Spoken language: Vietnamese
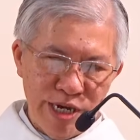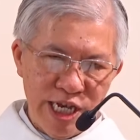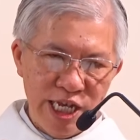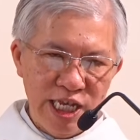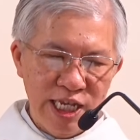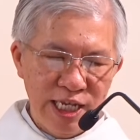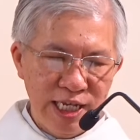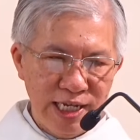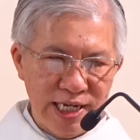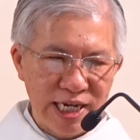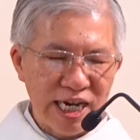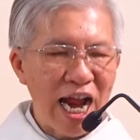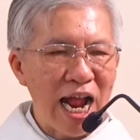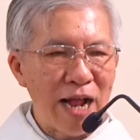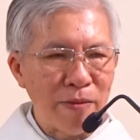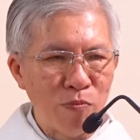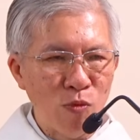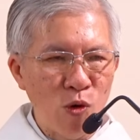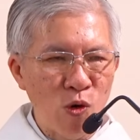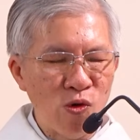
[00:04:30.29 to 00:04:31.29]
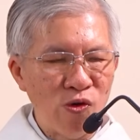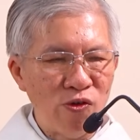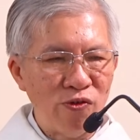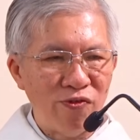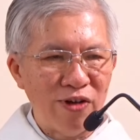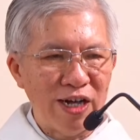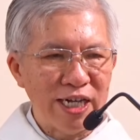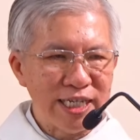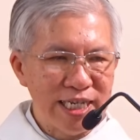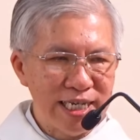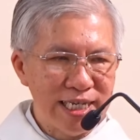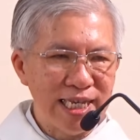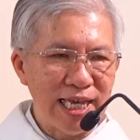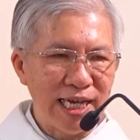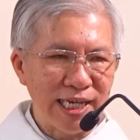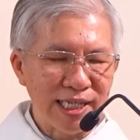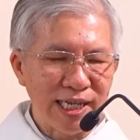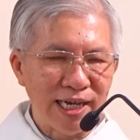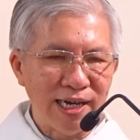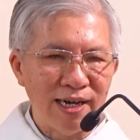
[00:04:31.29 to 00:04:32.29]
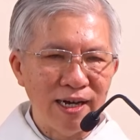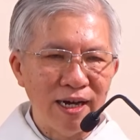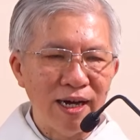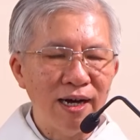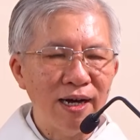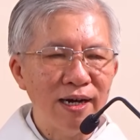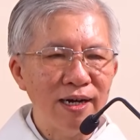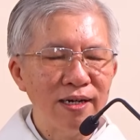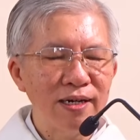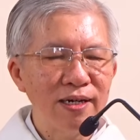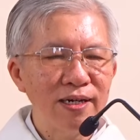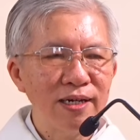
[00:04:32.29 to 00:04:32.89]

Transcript: bị ràng buộc phải đi nhà thờ